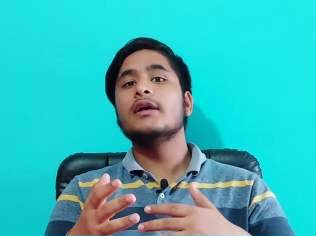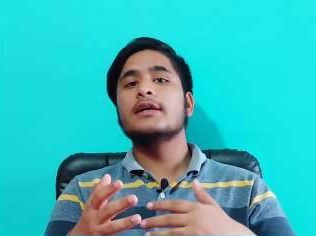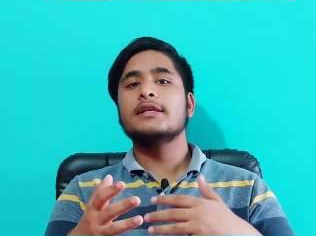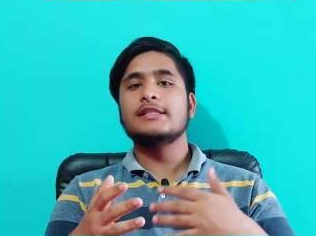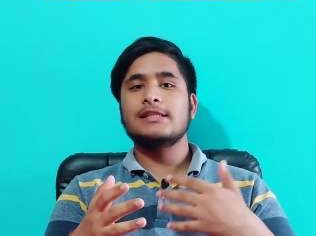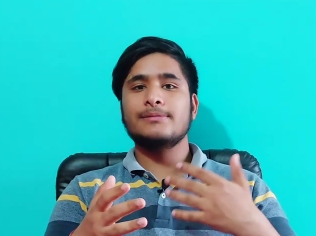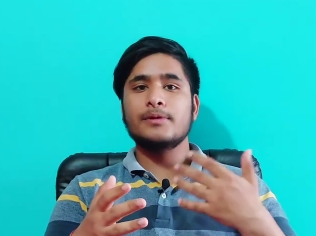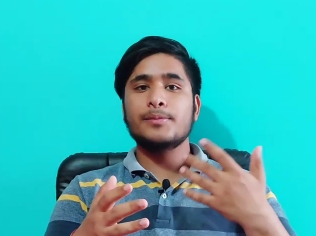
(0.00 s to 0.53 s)

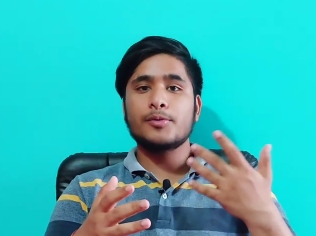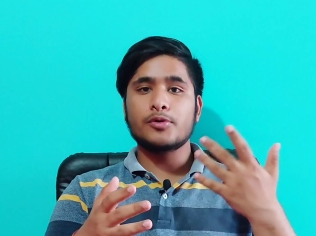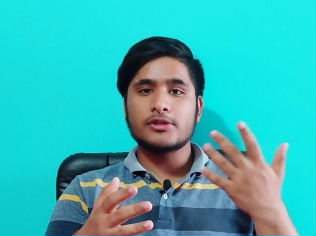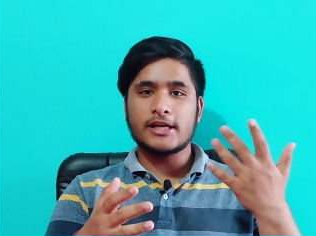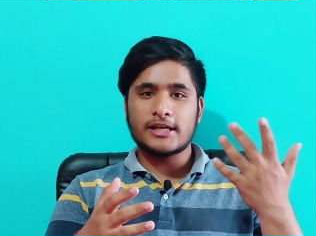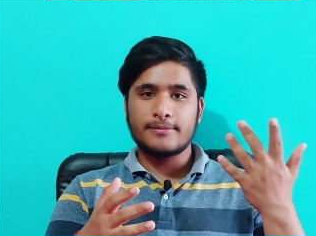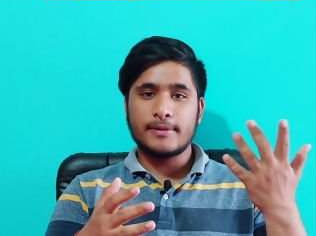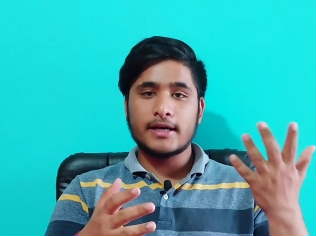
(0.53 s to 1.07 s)
किसी भी
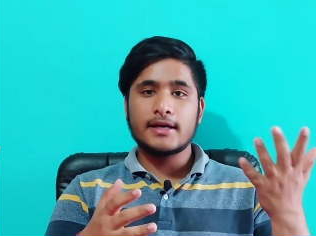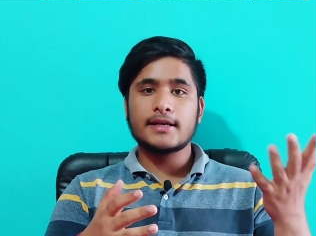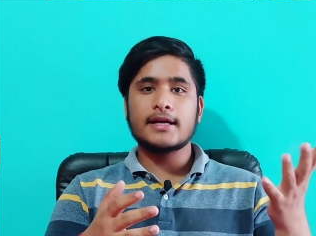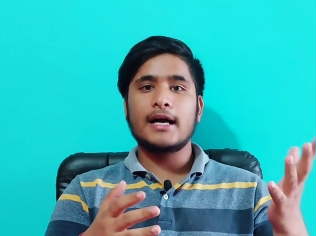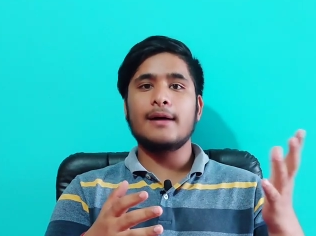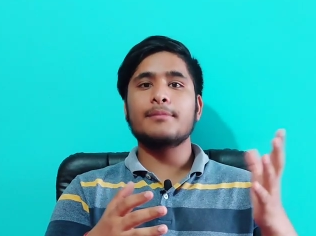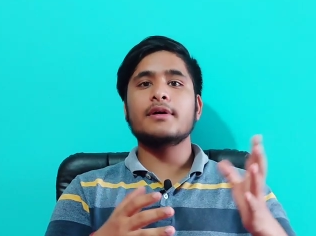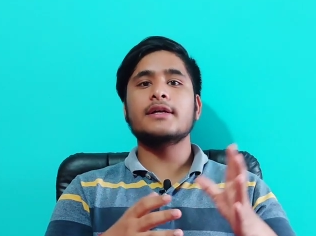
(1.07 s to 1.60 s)
प्रोजेक्ट में अगर
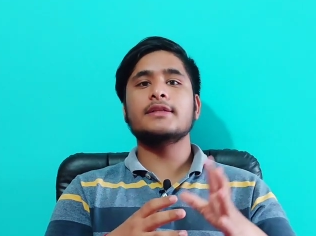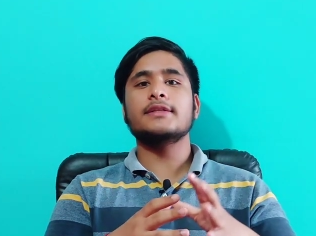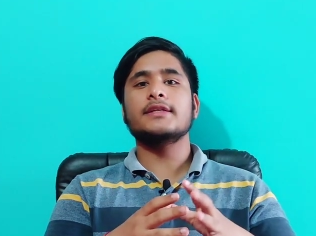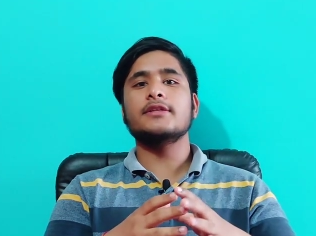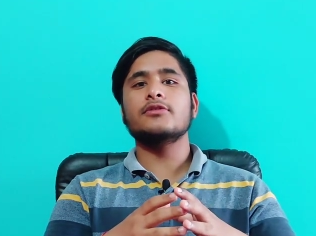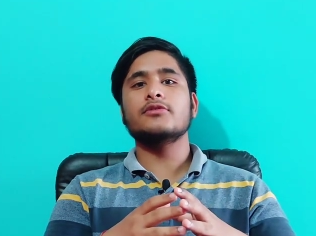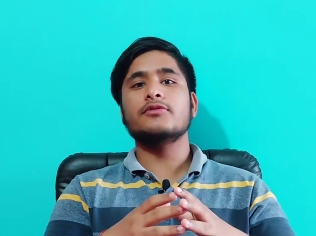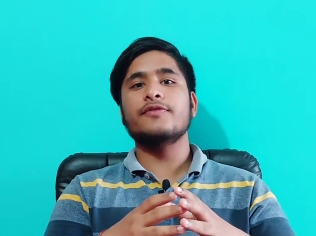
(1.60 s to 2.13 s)
काम करते
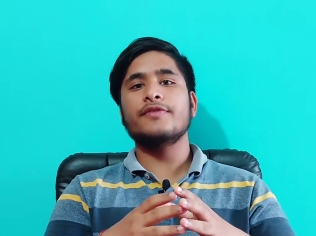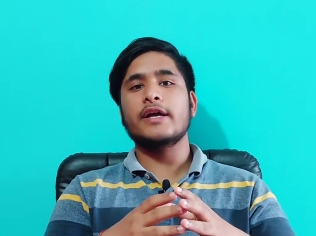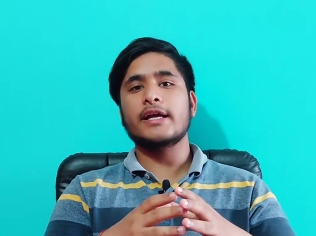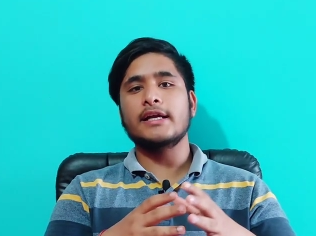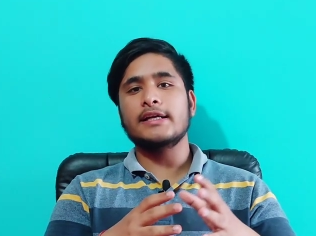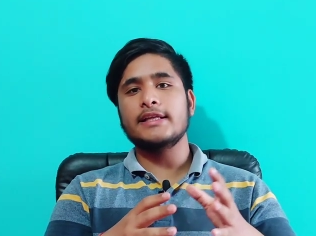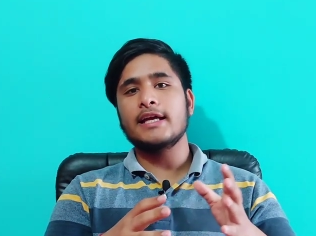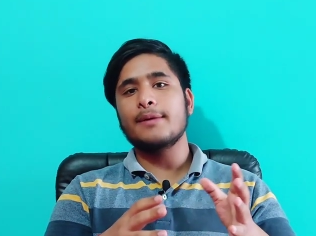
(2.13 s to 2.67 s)
हैं तो
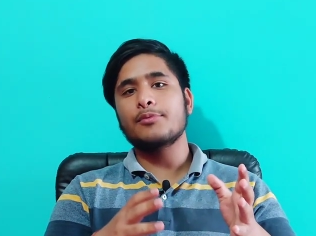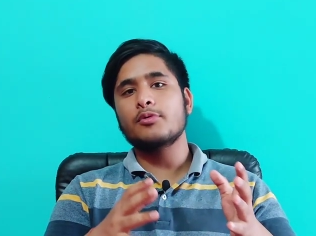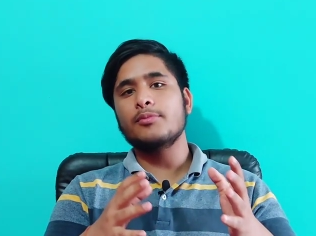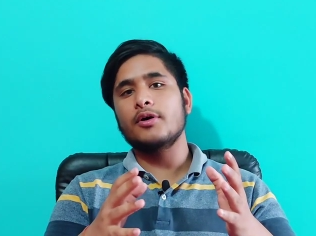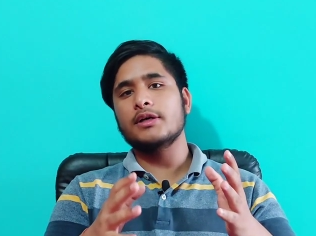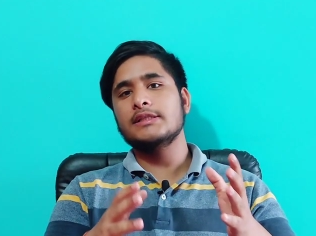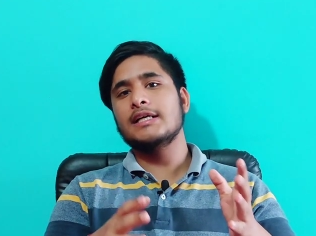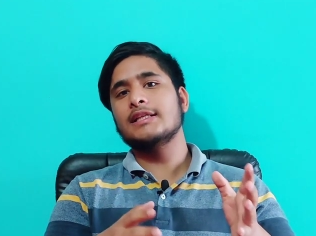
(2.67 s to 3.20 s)
फैकल्टी आपको
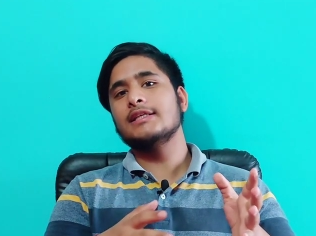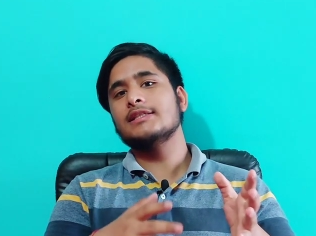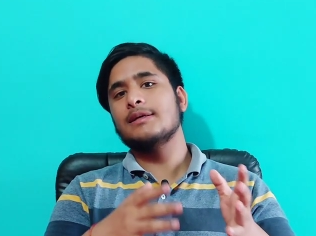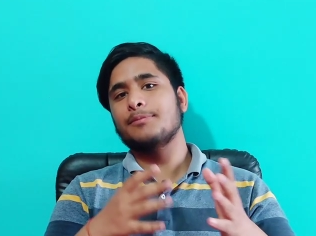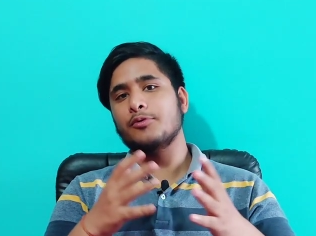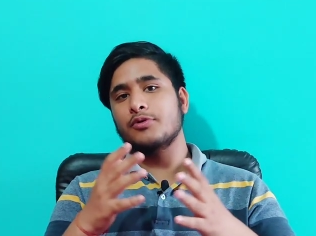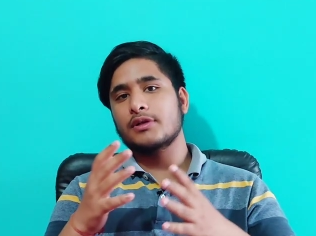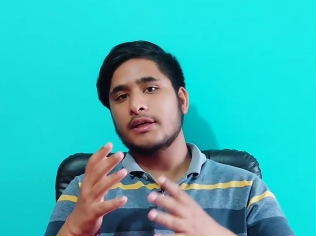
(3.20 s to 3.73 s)
बहुत ज़्यादा
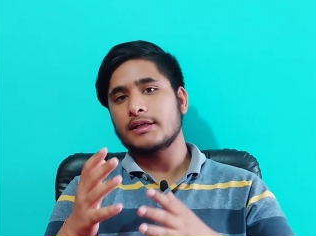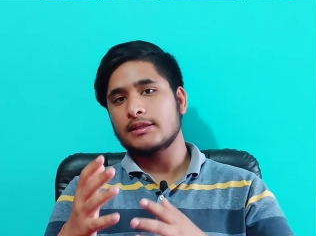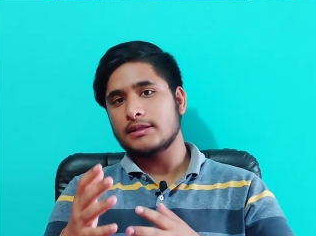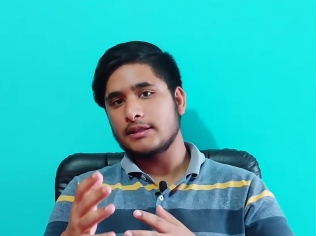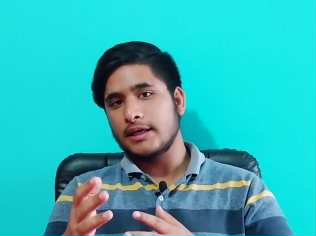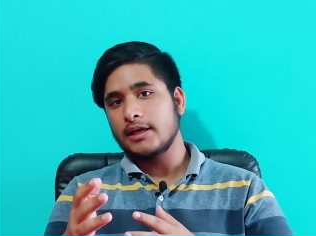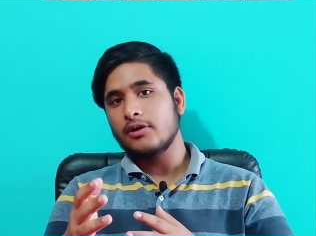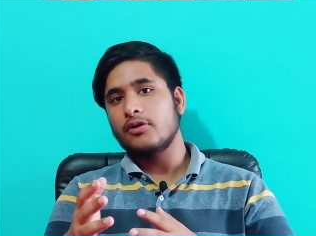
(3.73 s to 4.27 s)
सपोर्ट
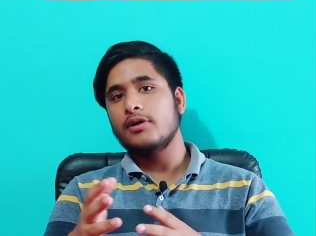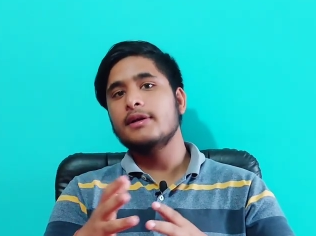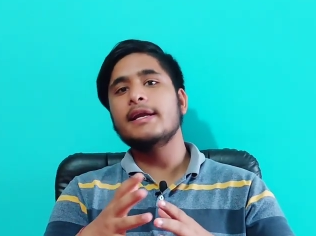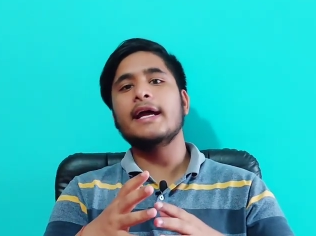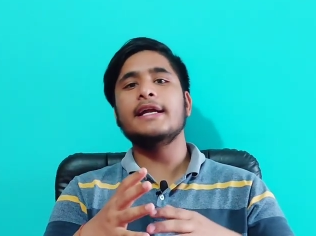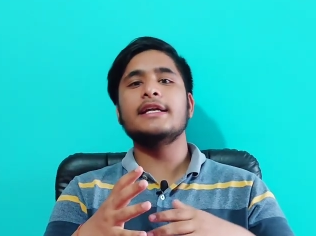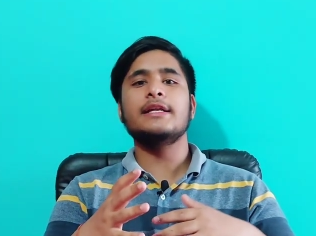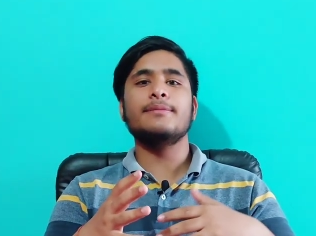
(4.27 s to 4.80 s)
करती है और
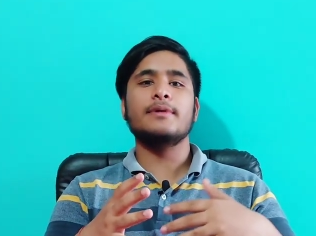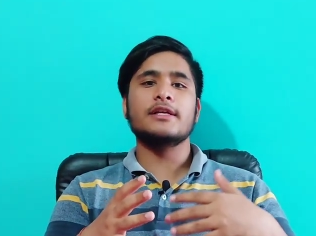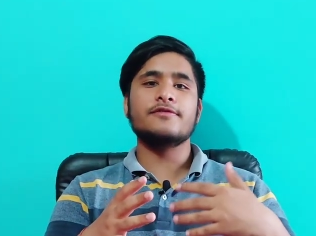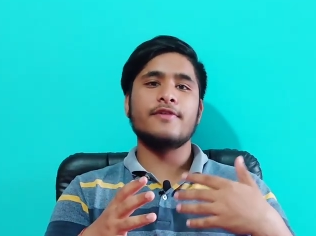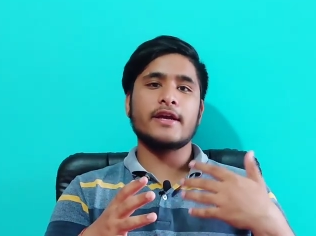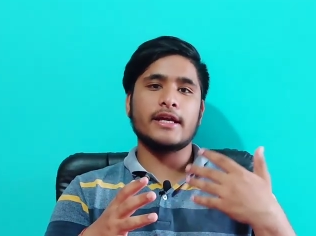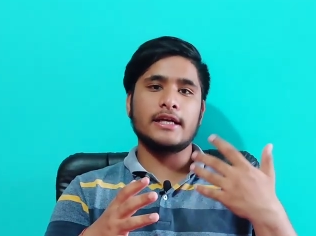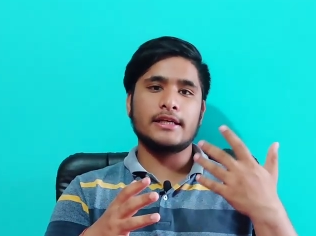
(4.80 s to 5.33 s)
नाइन्टी प्लस
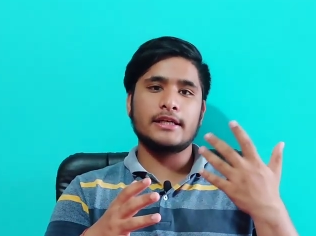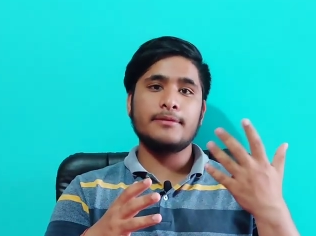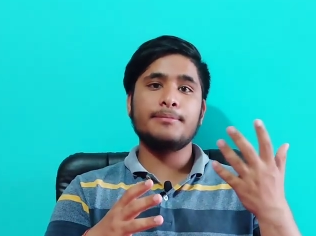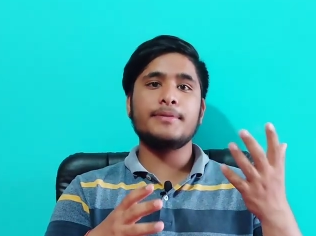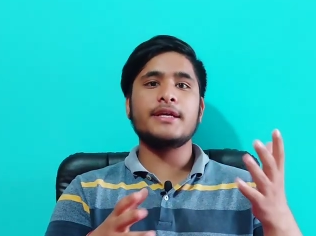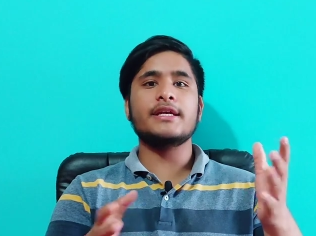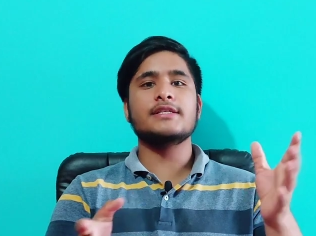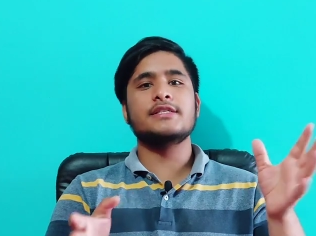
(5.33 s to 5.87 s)
फैकल्टी
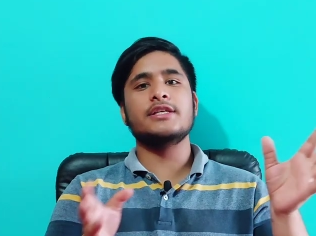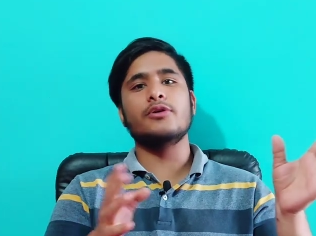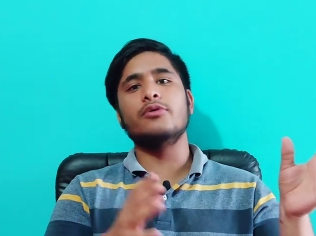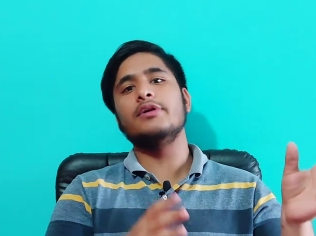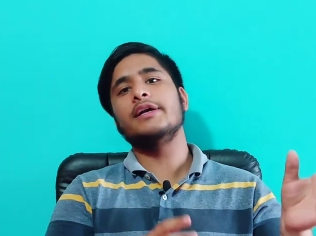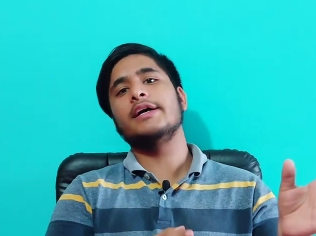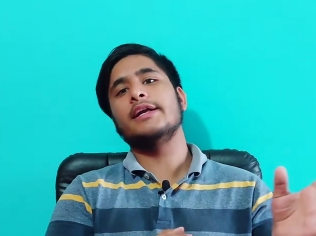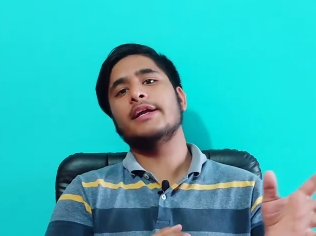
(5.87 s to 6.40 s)
पी
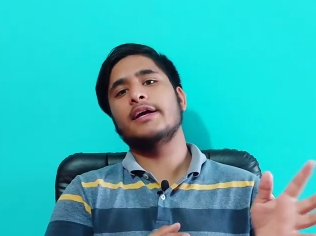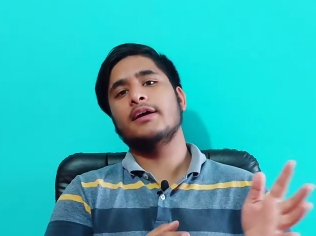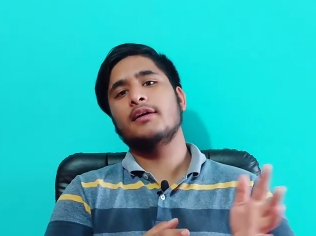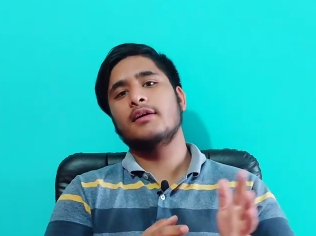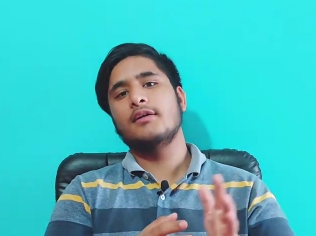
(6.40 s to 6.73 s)
होल्डर है